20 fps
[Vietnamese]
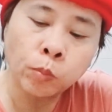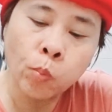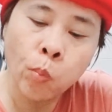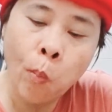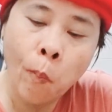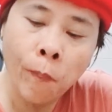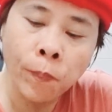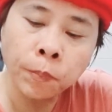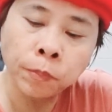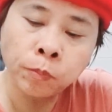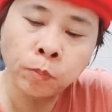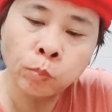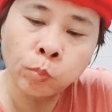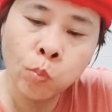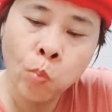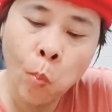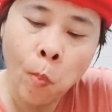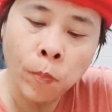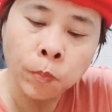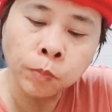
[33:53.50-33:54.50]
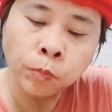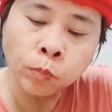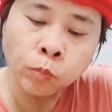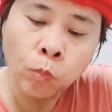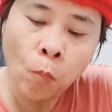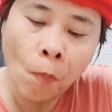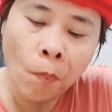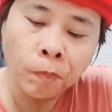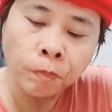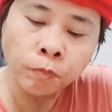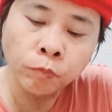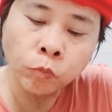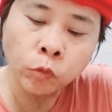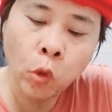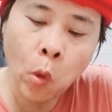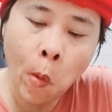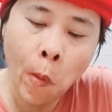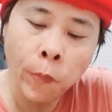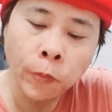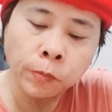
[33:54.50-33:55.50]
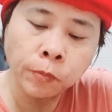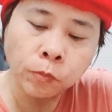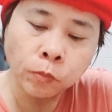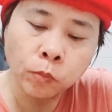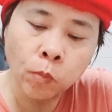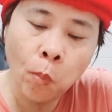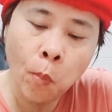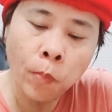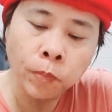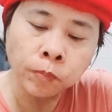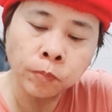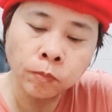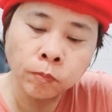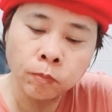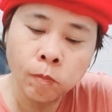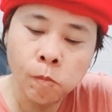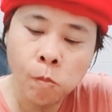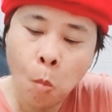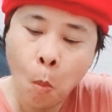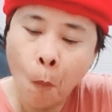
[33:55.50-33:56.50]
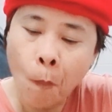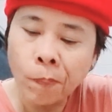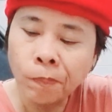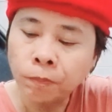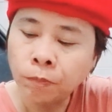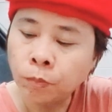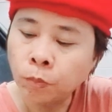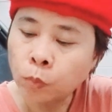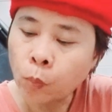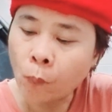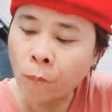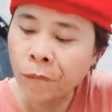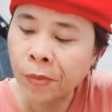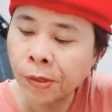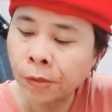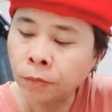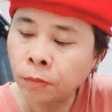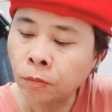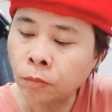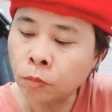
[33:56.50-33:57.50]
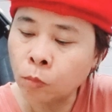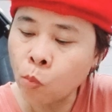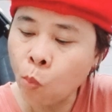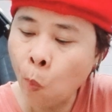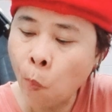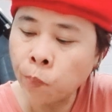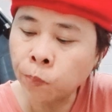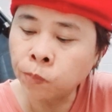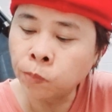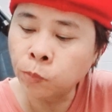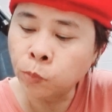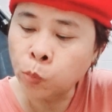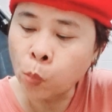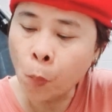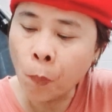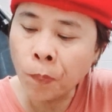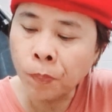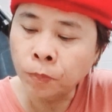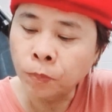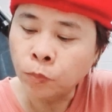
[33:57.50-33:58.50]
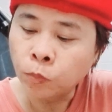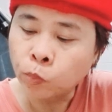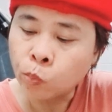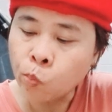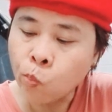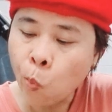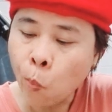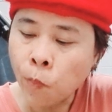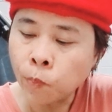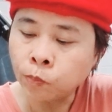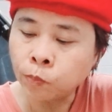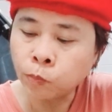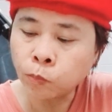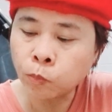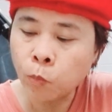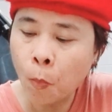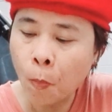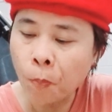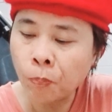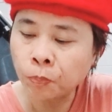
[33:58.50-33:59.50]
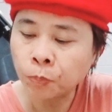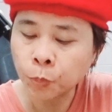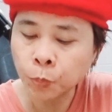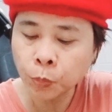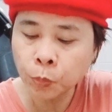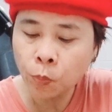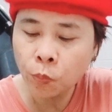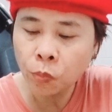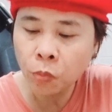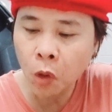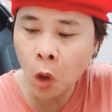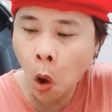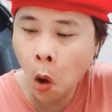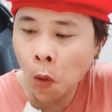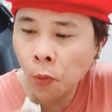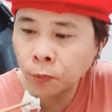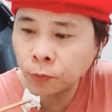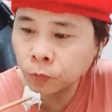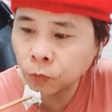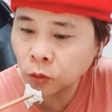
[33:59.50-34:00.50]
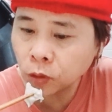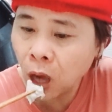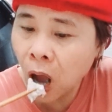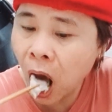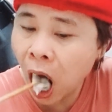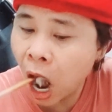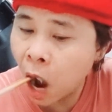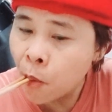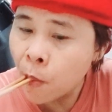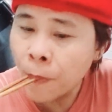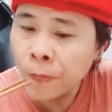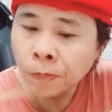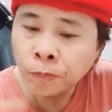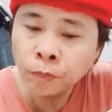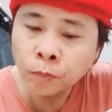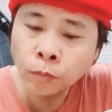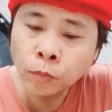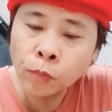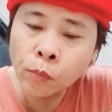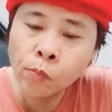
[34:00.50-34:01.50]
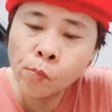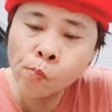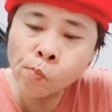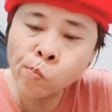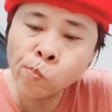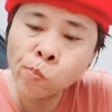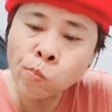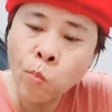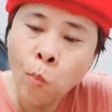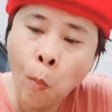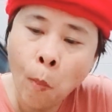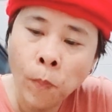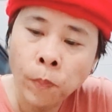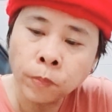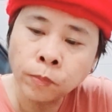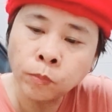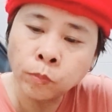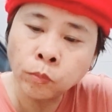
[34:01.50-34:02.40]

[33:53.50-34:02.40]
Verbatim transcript: 7. Bổ nhiệm, kéo dài nhiệm kỳ, triệu hồi thành viên của cơ quan đại diện, trừ trường hợp được quy định tại khoảng 6 điều này. Bổ nhiệm, chấm dứt hoạt